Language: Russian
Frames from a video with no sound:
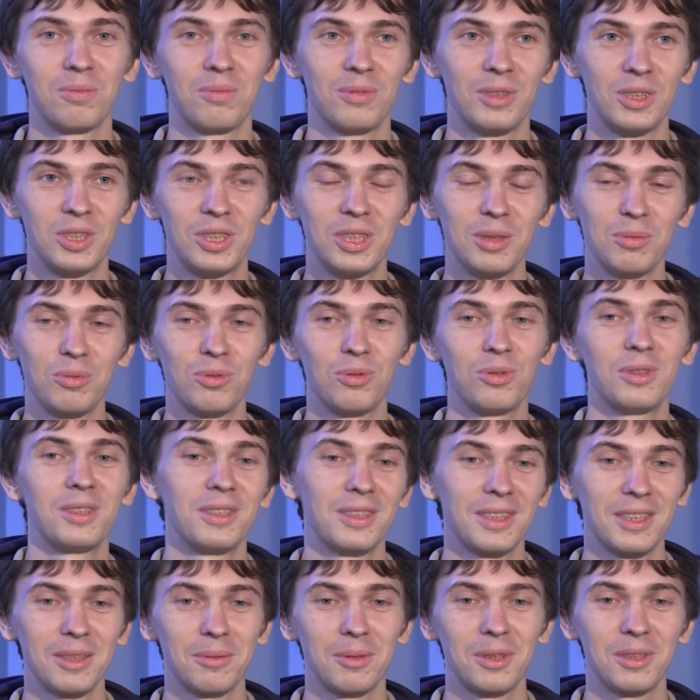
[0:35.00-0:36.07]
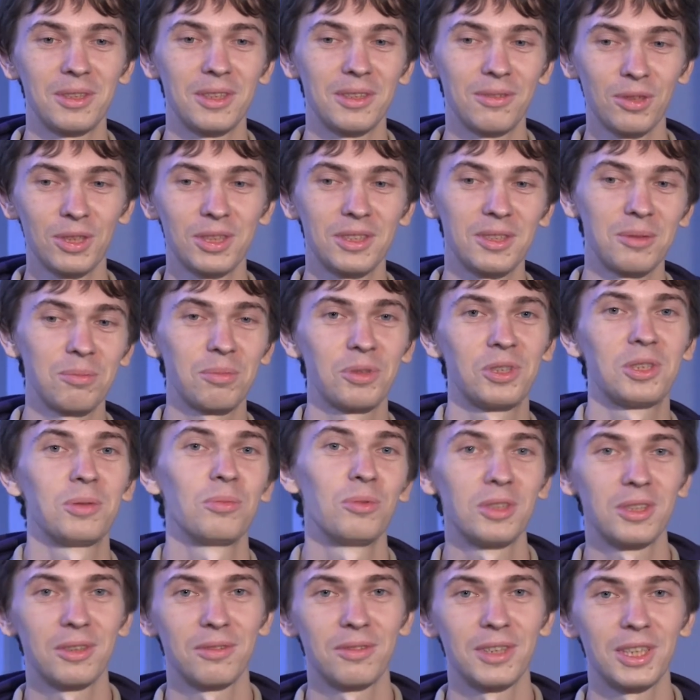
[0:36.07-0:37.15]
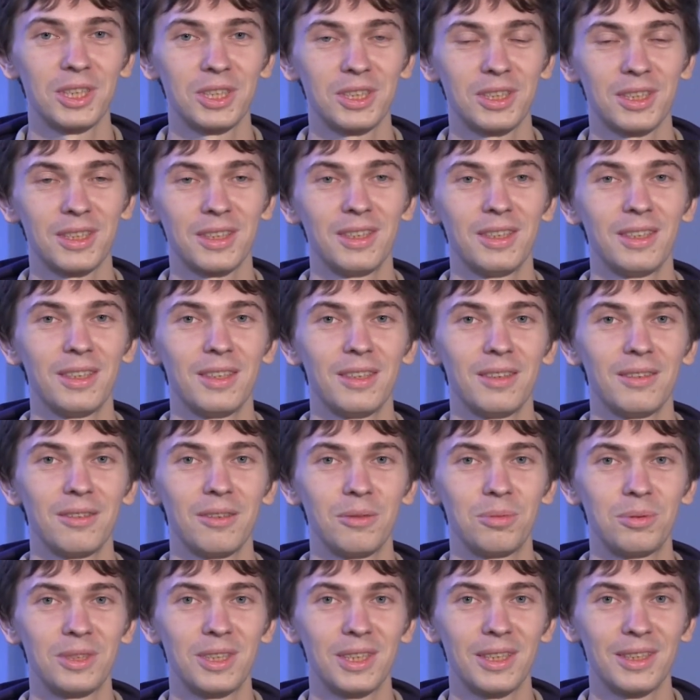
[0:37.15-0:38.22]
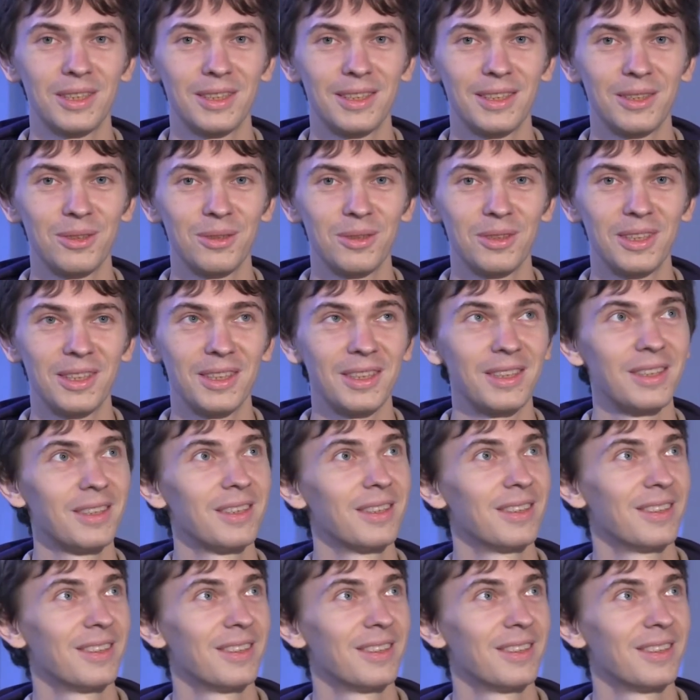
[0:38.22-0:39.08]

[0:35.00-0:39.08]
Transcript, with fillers: зачем люди занимаются творчеством, почему это важно вообще для людей.